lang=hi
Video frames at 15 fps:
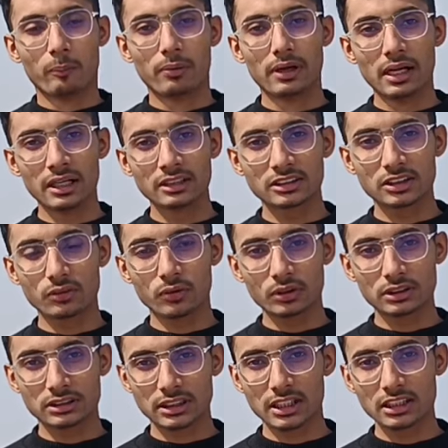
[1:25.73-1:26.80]
ब्लड से
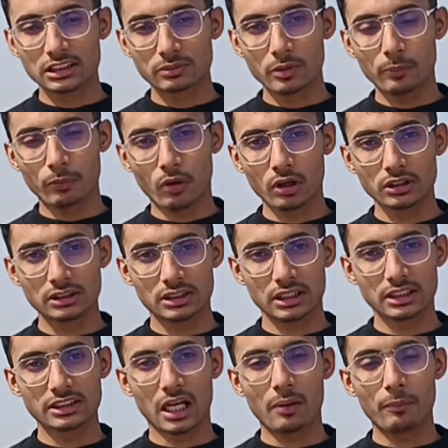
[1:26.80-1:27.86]
वो सेल्स में
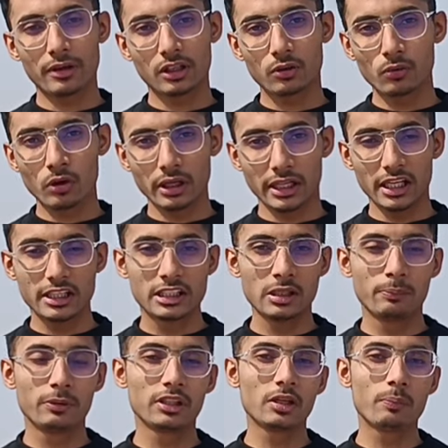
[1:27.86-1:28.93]
पहुँचते हैं जहाँ पर कि वो
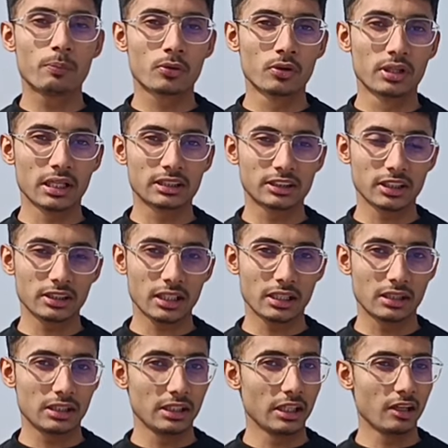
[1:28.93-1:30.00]
एटीपी की प्रोडक्शन
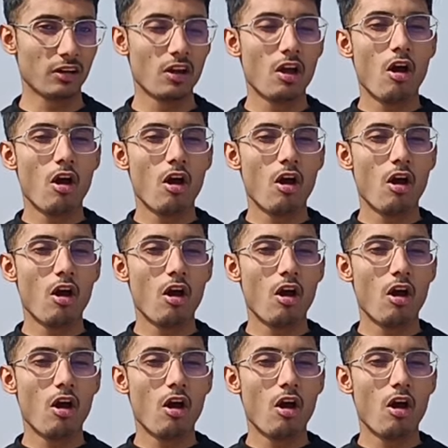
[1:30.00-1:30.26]
करती है